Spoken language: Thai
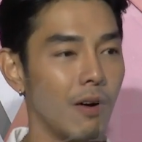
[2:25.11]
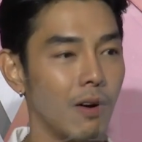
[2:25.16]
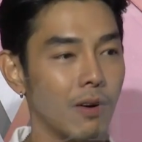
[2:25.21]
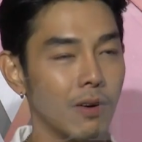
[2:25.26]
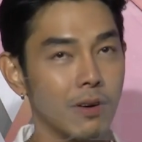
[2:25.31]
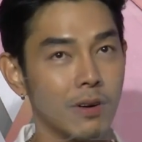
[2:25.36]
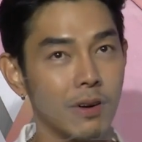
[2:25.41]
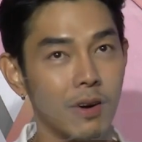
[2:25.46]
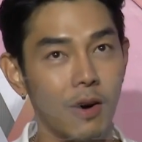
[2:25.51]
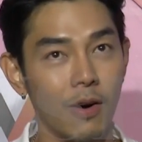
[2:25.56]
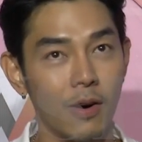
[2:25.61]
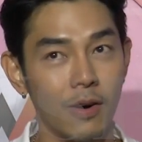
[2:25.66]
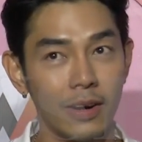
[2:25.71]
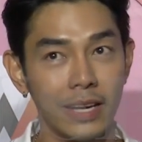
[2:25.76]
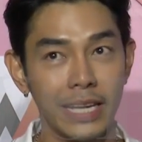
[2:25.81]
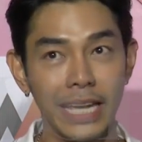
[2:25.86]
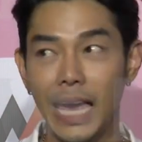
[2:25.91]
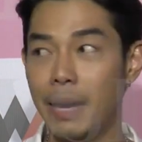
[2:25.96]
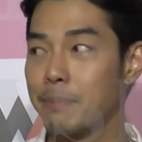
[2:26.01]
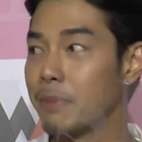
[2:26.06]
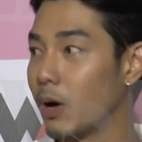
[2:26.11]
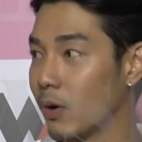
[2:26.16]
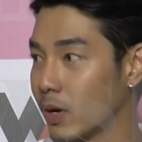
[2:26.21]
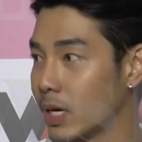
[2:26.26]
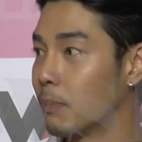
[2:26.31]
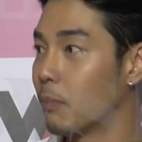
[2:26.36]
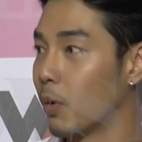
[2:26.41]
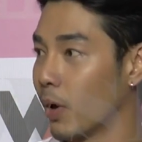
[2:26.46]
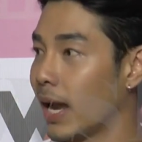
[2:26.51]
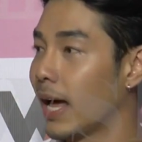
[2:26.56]
ของของเกมเรา
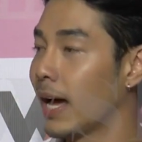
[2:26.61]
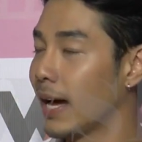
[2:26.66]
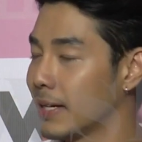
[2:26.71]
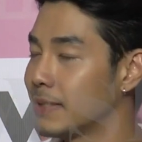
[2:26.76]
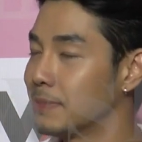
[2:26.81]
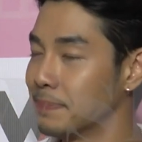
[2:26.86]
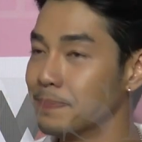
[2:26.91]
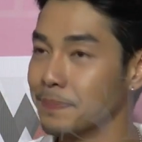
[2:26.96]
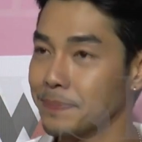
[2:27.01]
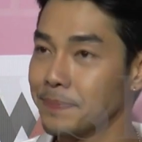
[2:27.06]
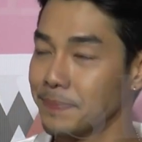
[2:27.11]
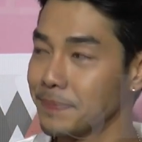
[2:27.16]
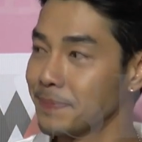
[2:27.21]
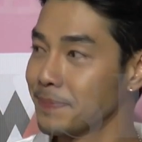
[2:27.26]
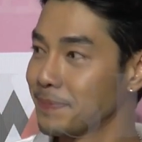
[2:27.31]
เกือบหมดแล้วฮะอืม